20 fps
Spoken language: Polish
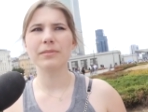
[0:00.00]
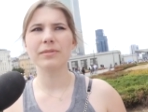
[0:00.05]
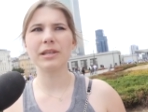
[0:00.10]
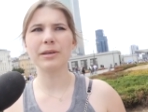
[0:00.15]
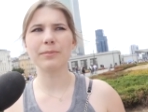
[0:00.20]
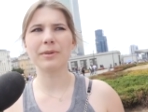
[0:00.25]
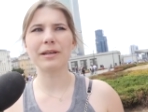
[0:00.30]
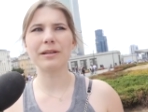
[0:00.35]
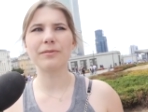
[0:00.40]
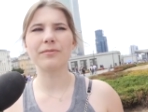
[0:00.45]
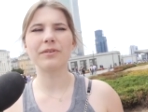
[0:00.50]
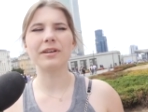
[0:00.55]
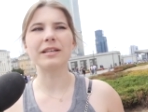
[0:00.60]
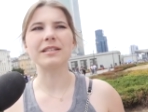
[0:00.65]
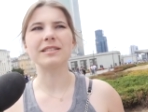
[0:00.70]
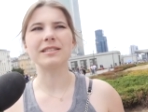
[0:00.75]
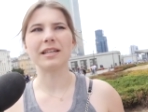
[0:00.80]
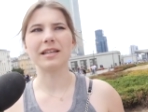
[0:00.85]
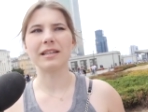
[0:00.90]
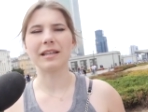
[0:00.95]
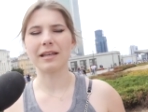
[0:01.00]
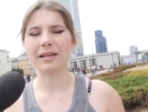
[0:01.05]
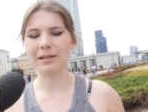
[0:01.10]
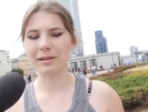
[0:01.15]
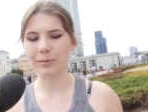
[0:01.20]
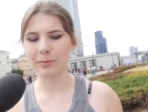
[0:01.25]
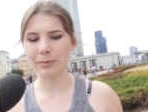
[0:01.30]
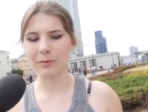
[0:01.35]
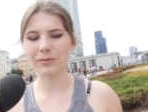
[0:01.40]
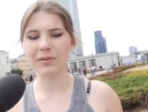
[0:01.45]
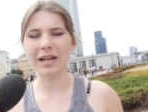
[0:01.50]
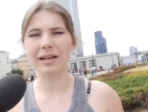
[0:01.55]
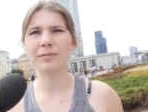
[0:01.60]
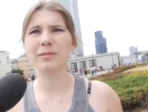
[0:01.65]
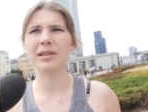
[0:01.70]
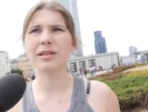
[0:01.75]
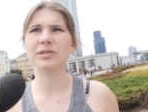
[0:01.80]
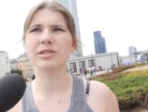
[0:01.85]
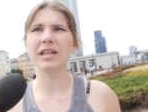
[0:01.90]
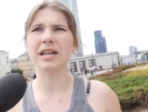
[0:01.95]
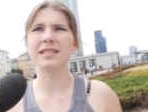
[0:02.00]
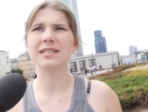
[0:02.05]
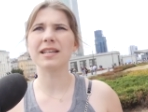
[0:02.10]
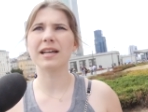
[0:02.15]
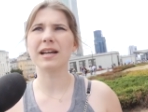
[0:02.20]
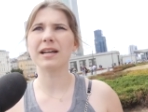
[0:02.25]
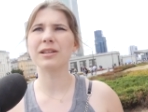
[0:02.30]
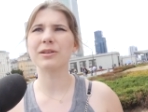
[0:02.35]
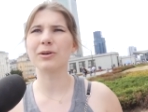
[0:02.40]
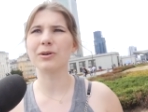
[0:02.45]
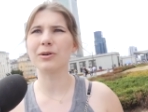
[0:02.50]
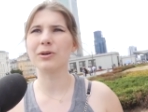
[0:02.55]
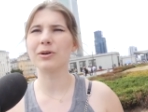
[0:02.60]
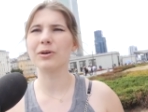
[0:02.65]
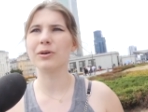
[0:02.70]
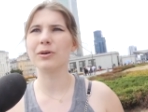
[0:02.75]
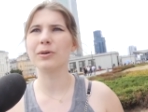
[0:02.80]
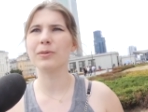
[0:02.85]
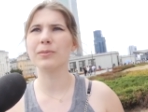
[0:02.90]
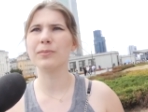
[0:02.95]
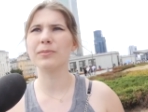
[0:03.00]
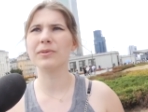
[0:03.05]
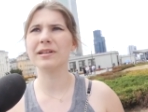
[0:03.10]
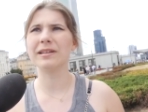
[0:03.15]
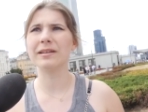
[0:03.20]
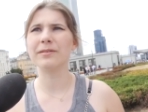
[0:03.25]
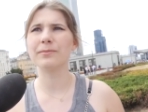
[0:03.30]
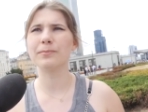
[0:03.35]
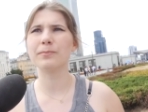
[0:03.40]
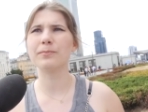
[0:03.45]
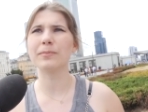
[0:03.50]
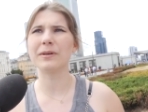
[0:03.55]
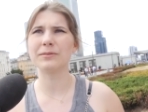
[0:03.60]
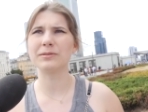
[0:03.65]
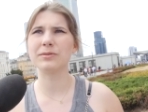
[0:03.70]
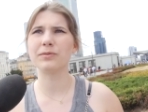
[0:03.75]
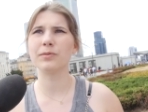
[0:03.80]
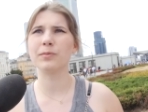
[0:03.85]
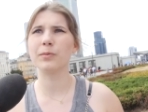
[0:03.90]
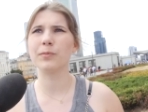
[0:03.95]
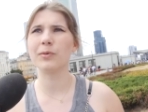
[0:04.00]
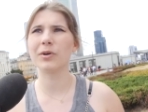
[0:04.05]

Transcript: nie mieli wyjścia, tak? No bo w takich czasach to byli prawdziwymi